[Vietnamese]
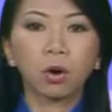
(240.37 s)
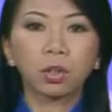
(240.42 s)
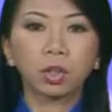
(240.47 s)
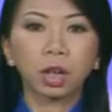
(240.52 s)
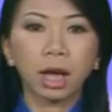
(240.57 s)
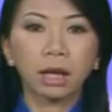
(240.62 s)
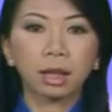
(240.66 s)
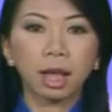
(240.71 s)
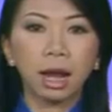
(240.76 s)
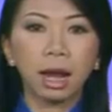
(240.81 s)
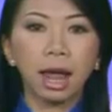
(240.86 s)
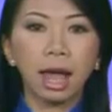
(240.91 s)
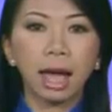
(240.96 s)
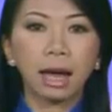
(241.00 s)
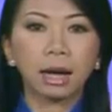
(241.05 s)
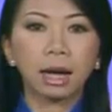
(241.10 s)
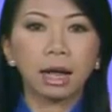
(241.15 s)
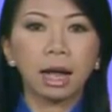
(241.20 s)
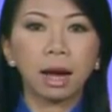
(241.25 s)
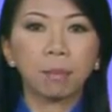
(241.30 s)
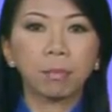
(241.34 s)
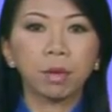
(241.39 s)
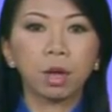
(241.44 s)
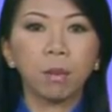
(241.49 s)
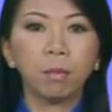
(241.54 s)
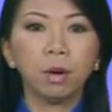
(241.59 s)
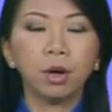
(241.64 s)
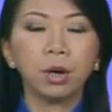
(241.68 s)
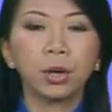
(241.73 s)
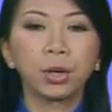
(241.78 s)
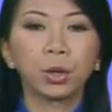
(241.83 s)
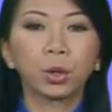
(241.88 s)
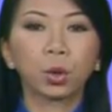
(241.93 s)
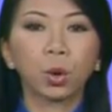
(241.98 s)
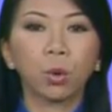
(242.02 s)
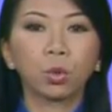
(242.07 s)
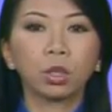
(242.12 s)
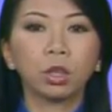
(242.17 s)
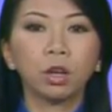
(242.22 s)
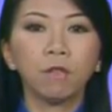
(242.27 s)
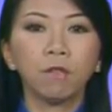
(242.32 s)
sang Thái Lan để gặp nhóm người của
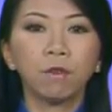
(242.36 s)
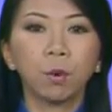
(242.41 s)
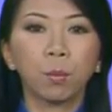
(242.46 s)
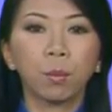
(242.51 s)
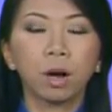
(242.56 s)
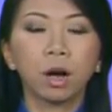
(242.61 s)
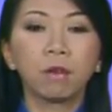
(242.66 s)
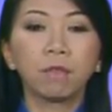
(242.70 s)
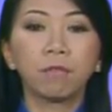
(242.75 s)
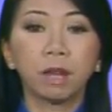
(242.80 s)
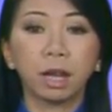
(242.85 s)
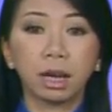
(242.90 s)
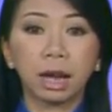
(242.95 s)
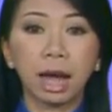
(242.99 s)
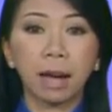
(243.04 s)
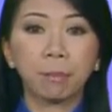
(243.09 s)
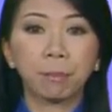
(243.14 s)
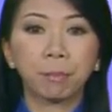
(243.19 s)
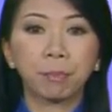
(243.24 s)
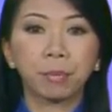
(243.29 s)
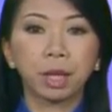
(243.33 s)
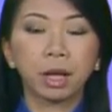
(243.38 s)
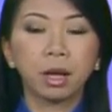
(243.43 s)
tổ chức Phục hưng Việt Nam.